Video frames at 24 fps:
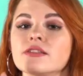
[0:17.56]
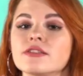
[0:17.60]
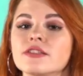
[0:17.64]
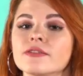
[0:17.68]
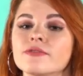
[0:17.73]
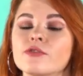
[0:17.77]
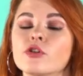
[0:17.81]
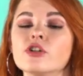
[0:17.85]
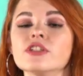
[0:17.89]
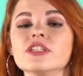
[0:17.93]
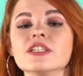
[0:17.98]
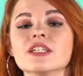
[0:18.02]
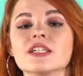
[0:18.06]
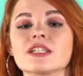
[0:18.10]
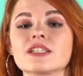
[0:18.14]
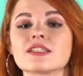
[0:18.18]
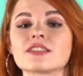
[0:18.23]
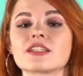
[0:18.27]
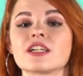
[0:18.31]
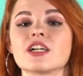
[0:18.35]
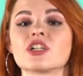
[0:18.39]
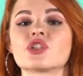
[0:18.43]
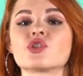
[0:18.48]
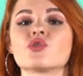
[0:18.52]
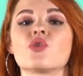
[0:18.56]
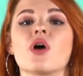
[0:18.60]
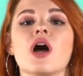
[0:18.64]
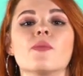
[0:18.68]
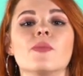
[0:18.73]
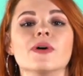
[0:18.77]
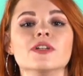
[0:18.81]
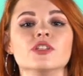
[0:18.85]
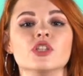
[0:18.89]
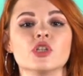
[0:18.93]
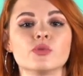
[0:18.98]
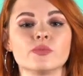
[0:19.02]
Сегодня я расскажу
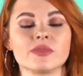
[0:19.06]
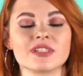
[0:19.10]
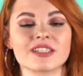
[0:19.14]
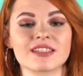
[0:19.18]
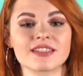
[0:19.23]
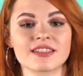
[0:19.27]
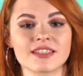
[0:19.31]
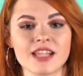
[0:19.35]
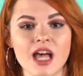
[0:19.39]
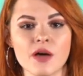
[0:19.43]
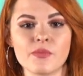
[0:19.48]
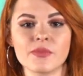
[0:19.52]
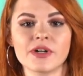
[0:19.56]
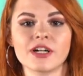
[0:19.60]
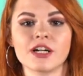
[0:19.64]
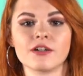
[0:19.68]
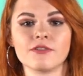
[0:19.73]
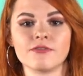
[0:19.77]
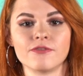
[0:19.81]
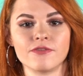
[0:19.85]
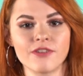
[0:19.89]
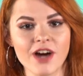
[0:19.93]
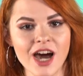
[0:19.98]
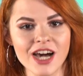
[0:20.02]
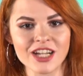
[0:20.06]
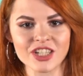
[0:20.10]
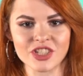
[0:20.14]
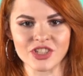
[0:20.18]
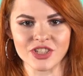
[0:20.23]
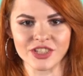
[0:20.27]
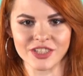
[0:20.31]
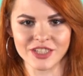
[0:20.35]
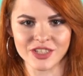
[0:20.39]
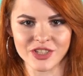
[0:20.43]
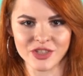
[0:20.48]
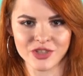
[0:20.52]
об одном из самых
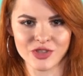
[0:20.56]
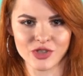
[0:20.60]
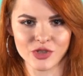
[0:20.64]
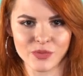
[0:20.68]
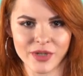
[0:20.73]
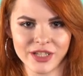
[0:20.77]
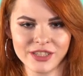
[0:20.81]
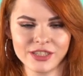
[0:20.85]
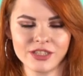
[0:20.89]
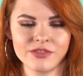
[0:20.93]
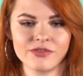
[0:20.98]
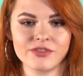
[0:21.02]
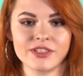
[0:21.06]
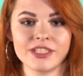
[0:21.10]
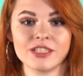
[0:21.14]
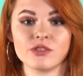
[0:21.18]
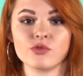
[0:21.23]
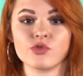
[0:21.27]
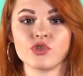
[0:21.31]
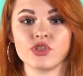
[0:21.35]
важных инструментов для